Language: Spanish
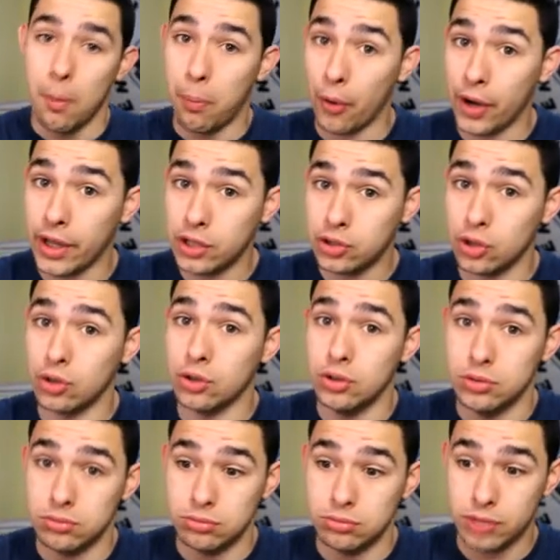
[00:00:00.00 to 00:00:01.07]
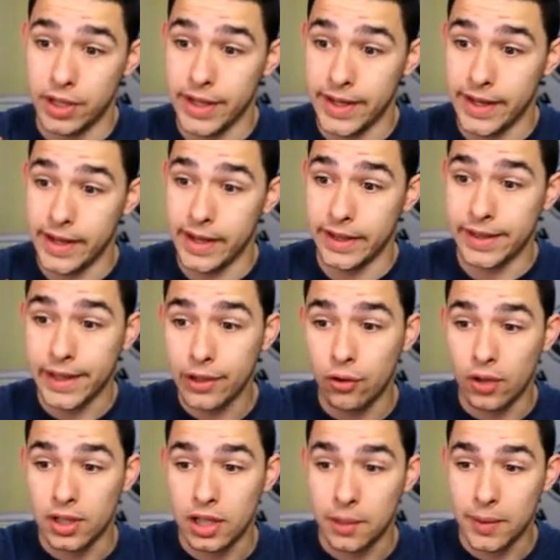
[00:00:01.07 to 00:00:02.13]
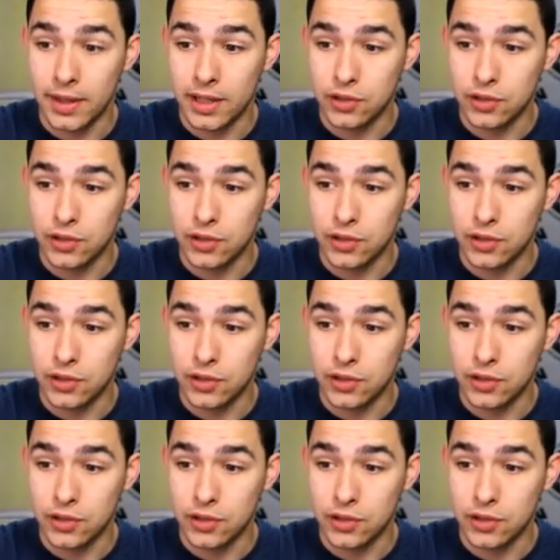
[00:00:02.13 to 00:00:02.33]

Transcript: Por eso eh, tengo el nivel